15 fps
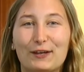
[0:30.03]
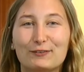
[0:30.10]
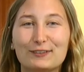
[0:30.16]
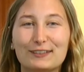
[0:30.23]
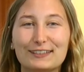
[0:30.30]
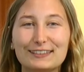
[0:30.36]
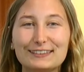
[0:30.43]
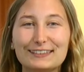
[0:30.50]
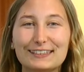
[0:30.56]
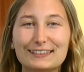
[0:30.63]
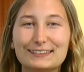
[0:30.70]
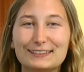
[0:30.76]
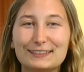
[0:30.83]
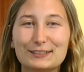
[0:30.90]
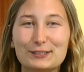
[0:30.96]
Wir sind
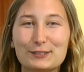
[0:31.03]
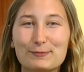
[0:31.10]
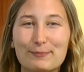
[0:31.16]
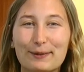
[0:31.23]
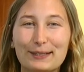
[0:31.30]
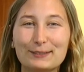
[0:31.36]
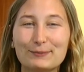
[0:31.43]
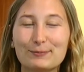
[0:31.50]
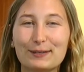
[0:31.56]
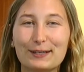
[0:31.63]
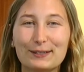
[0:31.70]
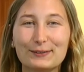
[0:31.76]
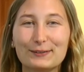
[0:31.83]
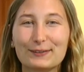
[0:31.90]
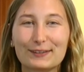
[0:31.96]
jetzt hier gespannt
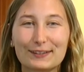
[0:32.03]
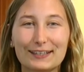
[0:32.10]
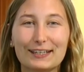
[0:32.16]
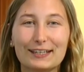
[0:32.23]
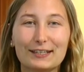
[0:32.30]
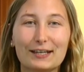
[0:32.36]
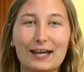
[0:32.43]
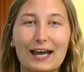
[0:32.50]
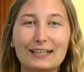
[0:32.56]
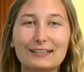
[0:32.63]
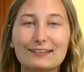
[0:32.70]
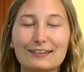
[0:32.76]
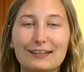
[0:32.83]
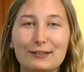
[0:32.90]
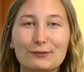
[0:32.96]
bei unserer
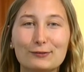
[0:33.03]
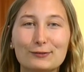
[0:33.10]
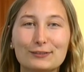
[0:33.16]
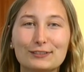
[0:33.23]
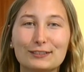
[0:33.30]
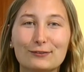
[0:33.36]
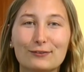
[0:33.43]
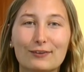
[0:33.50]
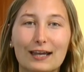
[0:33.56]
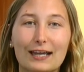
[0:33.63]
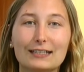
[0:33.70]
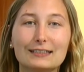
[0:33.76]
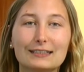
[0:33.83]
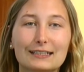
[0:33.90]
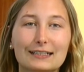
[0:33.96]
Einsendungen, die uns
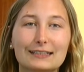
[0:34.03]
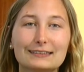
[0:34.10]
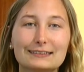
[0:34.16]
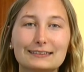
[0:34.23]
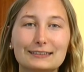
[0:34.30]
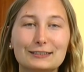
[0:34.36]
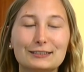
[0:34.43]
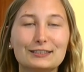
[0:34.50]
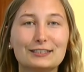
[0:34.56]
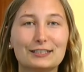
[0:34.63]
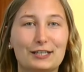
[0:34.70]
eingegangen sind.